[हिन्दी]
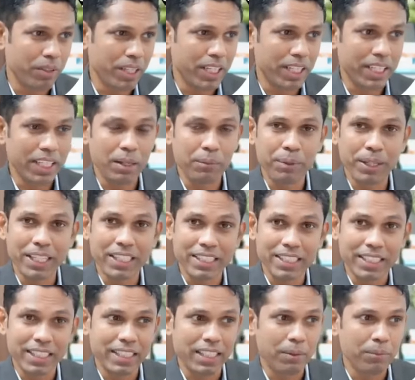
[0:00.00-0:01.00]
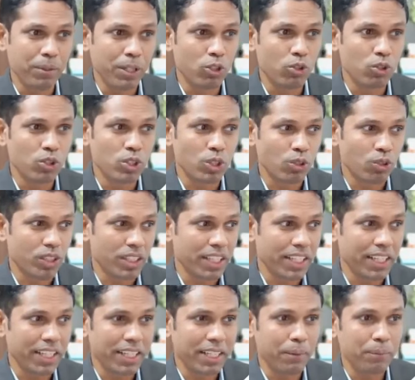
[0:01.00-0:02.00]
मिलेगा यहाँ पे इंटरनेट की बिल्कुल ज़रूरत
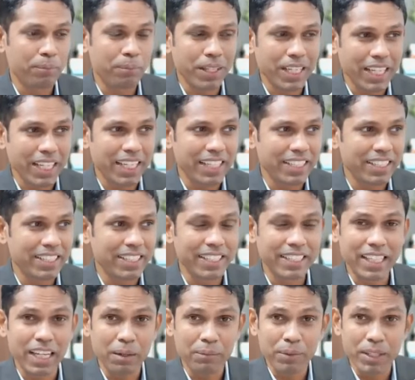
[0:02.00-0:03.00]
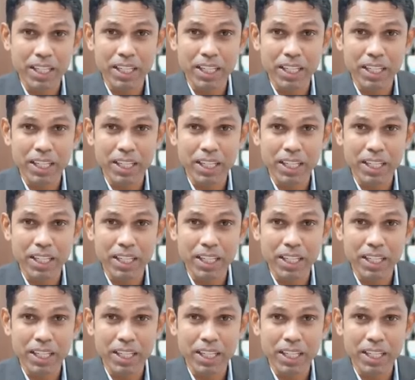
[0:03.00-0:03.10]
नहीं रहेगी बिना इंटरनेट का आप